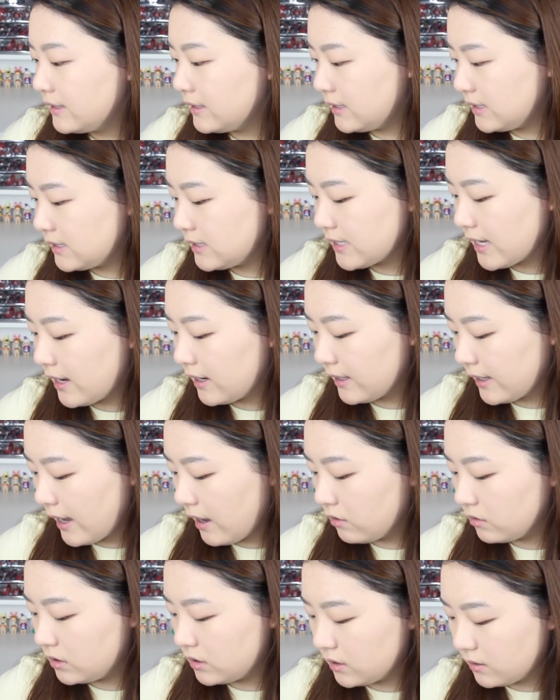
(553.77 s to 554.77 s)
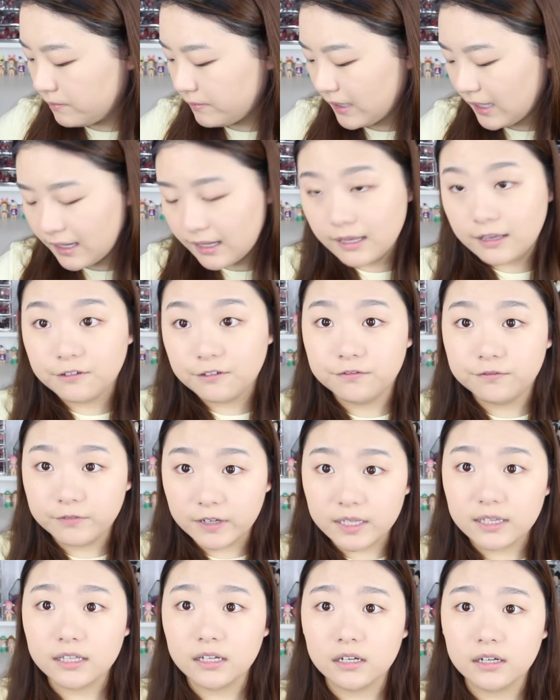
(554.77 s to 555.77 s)
你想要的眉
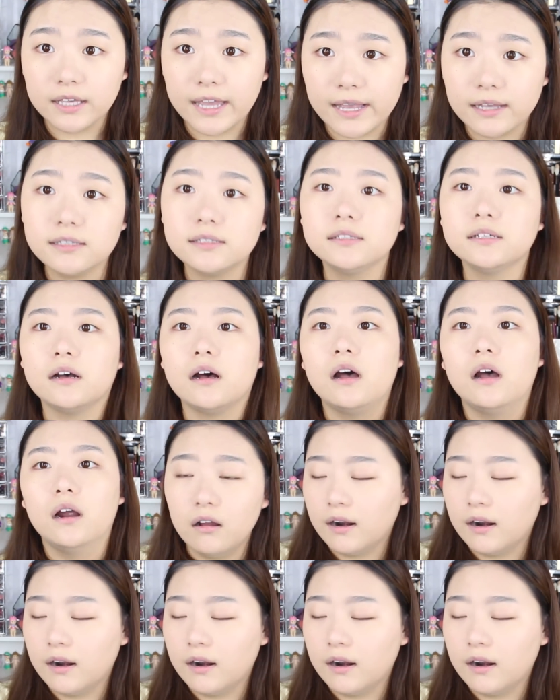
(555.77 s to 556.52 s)
粉的颜色。